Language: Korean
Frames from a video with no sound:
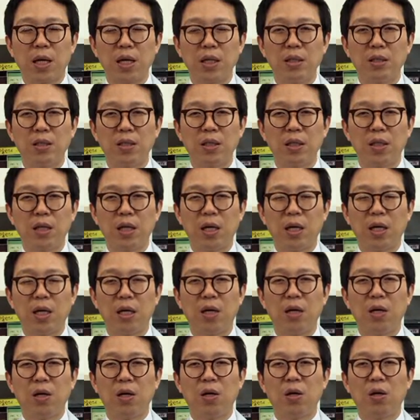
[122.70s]

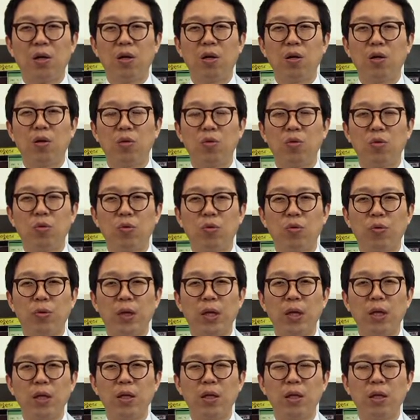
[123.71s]
단식이나 어, 또
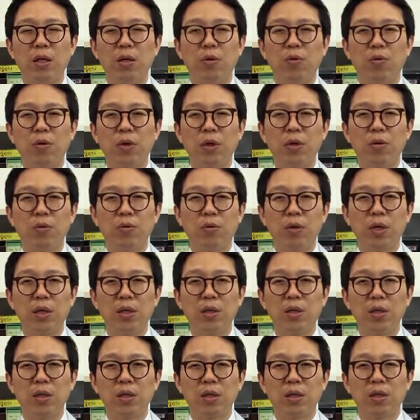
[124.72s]
오래돼
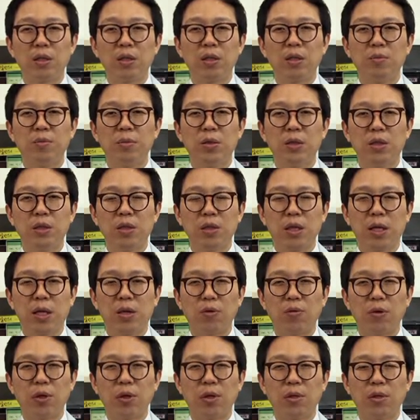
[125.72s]
오랫동안 금식을
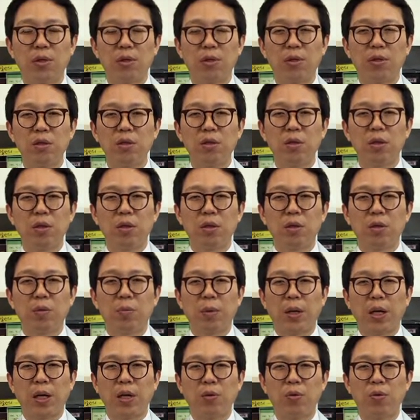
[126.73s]
하고 나서
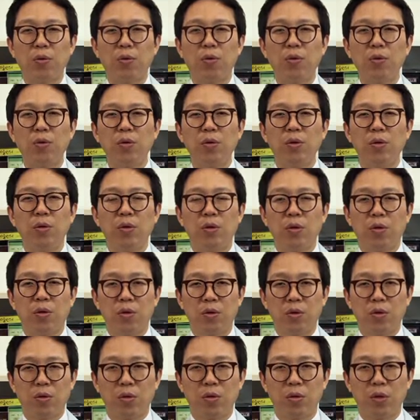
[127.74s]
바로
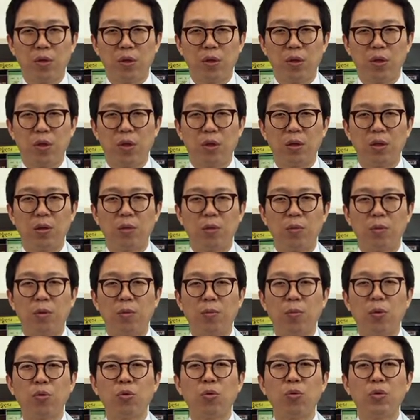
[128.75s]
어, 이런
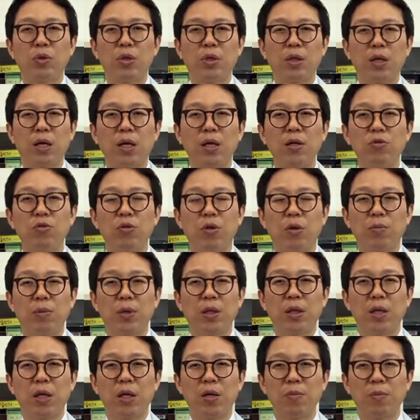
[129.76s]
어, 보통식을 할 수
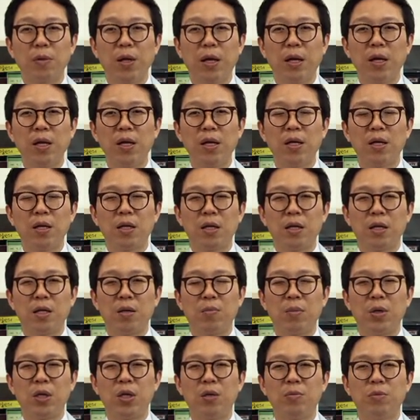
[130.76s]
없기 때문에
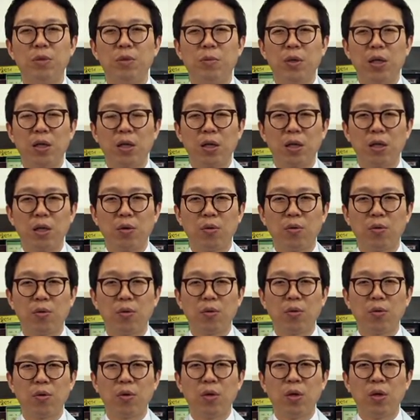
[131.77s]
이 미음을 먹게
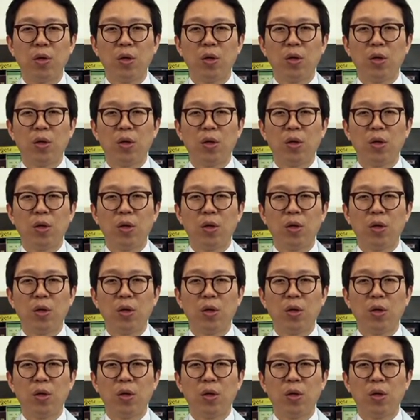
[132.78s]
되고